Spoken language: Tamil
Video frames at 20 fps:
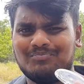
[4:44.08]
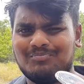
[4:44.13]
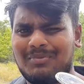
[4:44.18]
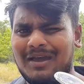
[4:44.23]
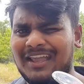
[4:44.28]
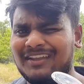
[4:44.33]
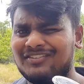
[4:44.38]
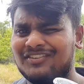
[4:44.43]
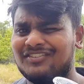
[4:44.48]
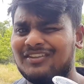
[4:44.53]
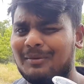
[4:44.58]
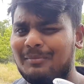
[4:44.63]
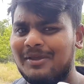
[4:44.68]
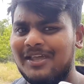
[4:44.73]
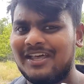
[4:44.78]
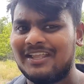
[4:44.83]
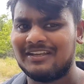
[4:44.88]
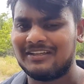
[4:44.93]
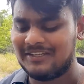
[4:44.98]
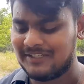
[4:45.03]
பாயசம்
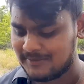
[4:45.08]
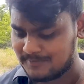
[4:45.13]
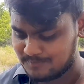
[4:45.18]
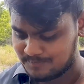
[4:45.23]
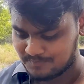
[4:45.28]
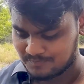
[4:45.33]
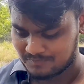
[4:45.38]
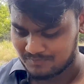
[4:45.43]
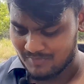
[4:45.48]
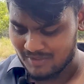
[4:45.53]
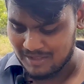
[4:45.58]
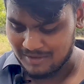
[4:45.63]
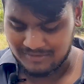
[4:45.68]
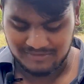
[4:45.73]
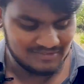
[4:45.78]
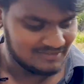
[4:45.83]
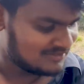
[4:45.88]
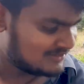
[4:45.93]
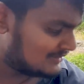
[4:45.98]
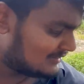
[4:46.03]
செம்மையாக இருக்குது
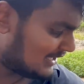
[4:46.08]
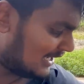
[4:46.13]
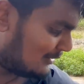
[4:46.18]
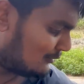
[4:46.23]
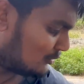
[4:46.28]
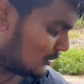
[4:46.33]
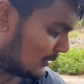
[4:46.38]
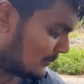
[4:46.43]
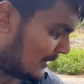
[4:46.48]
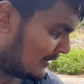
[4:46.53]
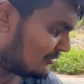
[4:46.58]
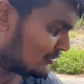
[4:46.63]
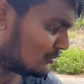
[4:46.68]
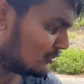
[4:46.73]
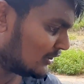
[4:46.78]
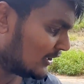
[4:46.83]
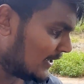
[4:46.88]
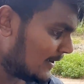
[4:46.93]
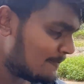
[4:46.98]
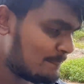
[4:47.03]
அதெல்லாம் இன்னொரு பாயசம்
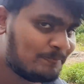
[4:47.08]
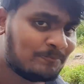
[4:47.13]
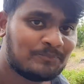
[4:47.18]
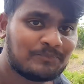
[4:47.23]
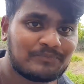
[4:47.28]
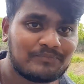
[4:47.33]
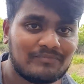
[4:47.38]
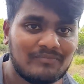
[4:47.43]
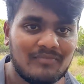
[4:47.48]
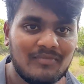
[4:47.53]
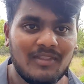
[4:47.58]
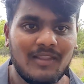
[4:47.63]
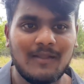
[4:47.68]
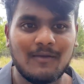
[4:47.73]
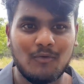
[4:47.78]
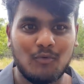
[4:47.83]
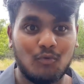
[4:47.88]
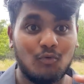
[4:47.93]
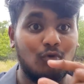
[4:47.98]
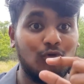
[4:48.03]
கொடுங்க
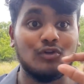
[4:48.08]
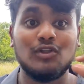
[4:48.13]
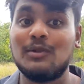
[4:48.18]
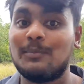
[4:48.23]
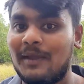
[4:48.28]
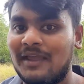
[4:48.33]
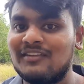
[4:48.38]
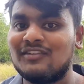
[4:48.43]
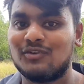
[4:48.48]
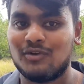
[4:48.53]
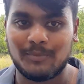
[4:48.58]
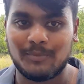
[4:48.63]
இன்னொரு பாயசம்